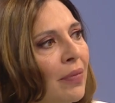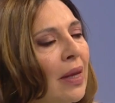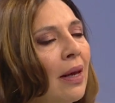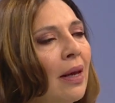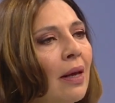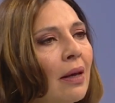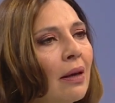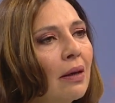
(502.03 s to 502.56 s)

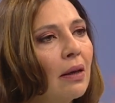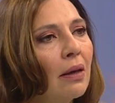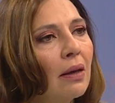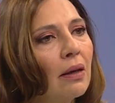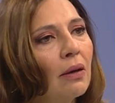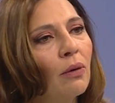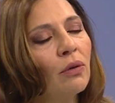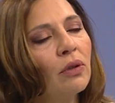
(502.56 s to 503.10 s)
Evet.
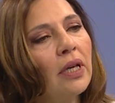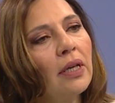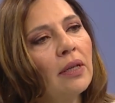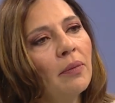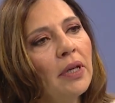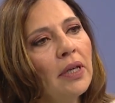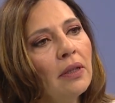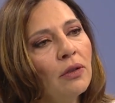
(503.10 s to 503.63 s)
E, o
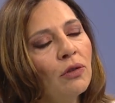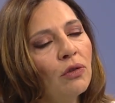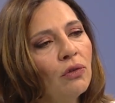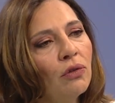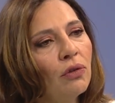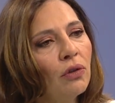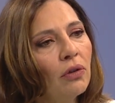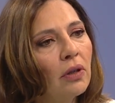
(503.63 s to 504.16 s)
kelimeyi
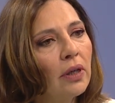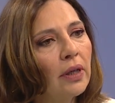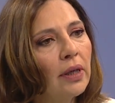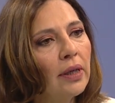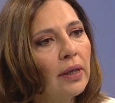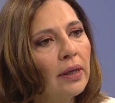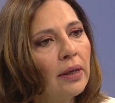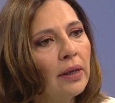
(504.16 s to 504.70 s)
çünkü e,
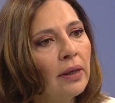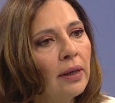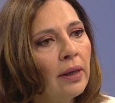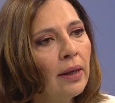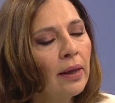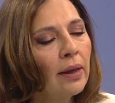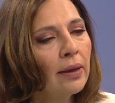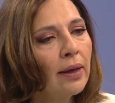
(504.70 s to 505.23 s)

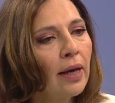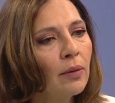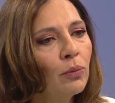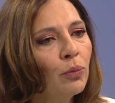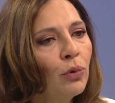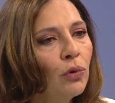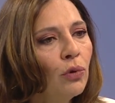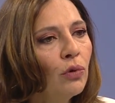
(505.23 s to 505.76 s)

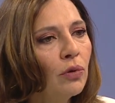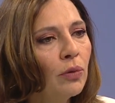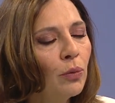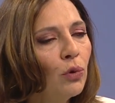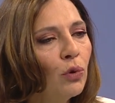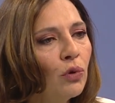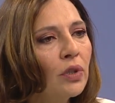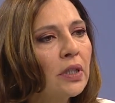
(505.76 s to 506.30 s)
yani bu
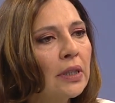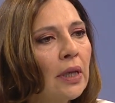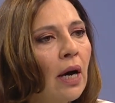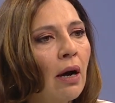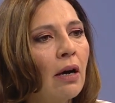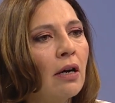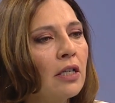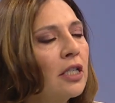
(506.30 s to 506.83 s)

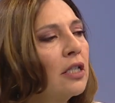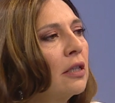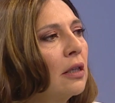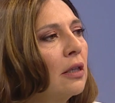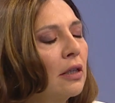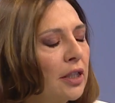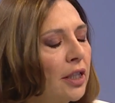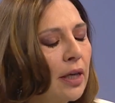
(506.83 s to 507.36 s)
yüzyıla aşık
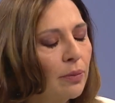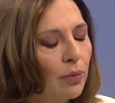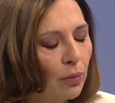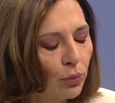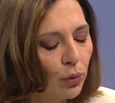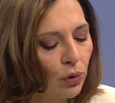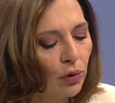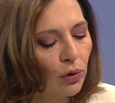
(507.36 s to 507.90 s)
e, şey
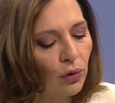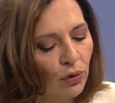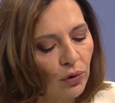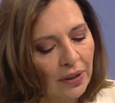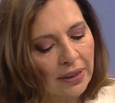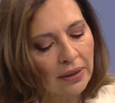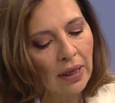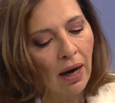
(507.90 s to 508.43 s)
bu
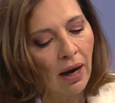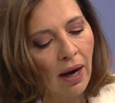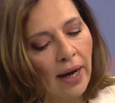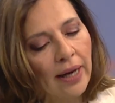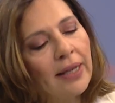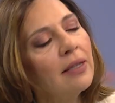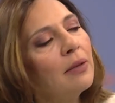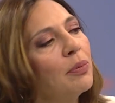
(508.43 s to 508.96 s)
yüzyıla
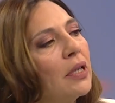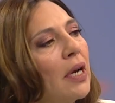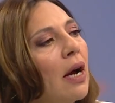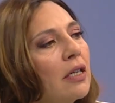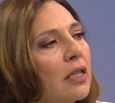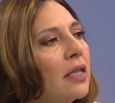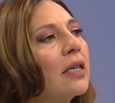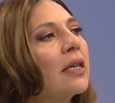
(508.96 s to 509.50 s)
ait bir
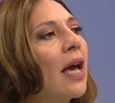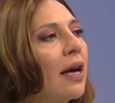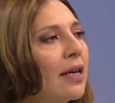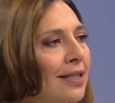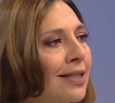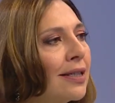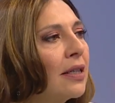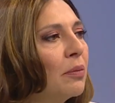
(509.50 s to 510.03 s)
aşk
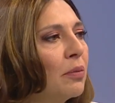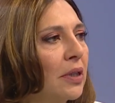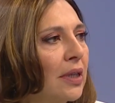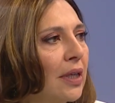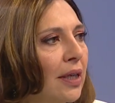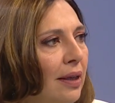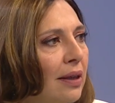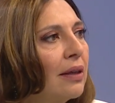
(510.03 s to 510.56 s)
hikayesi gibi
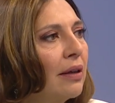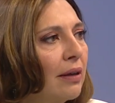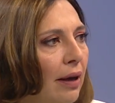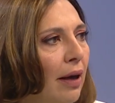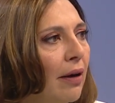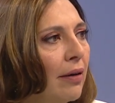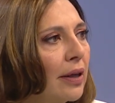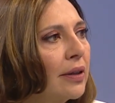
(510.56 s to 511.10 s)
çok değil. Çok doğru.
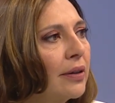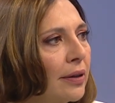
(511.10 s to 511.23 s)
Evet.